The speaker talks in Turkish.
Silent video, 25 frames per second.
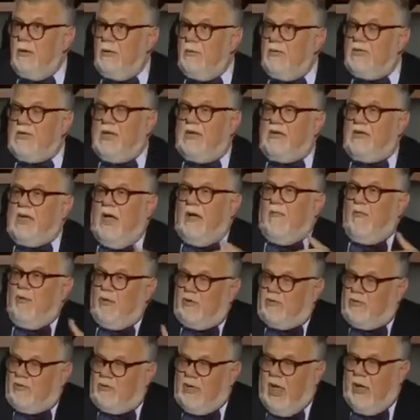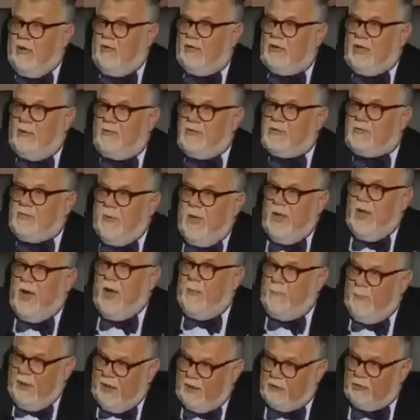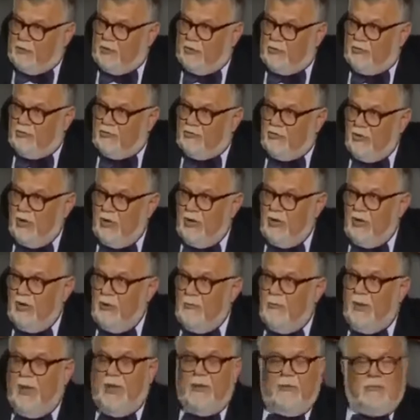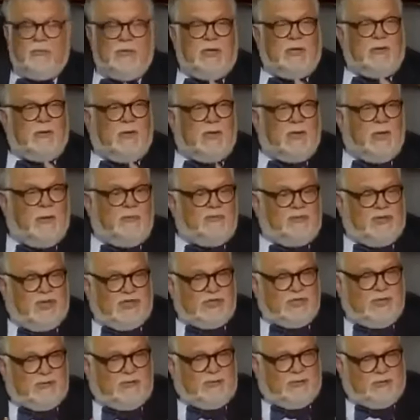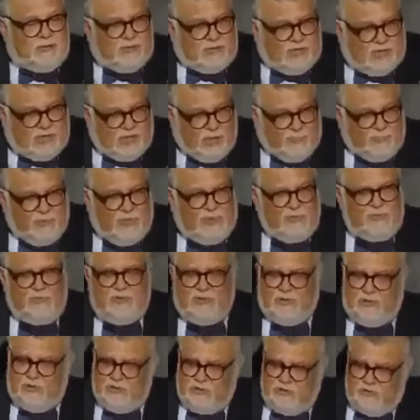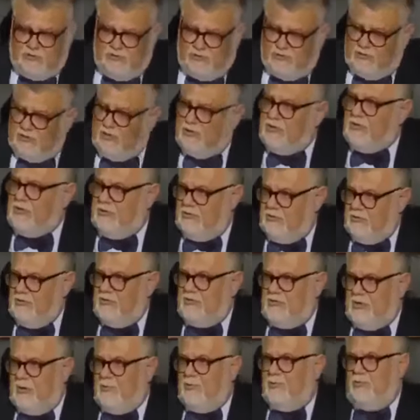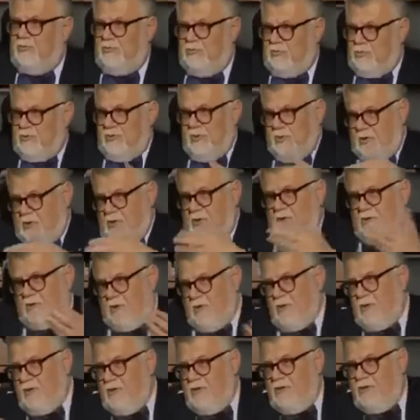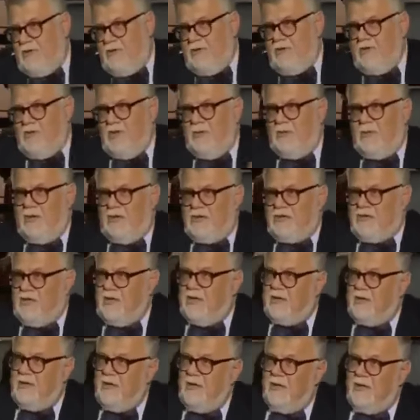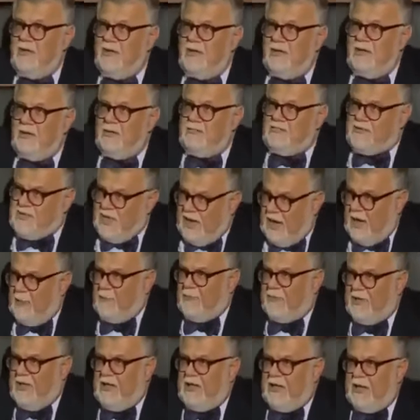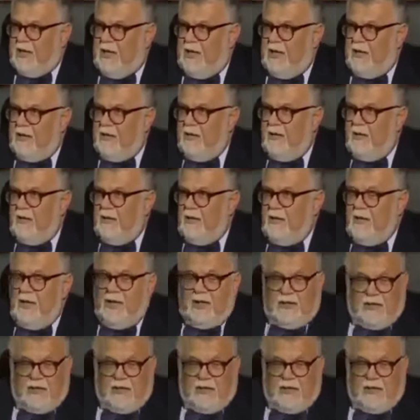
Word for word: Orada mesela Davut, etki... Davut'a biz peygamber diyoruz. Hı hı. Peki bunu da adamcağıza diyoruz. Kitap inmiştir işte Rebun yabancıların psalm dedikleri. Hı hı.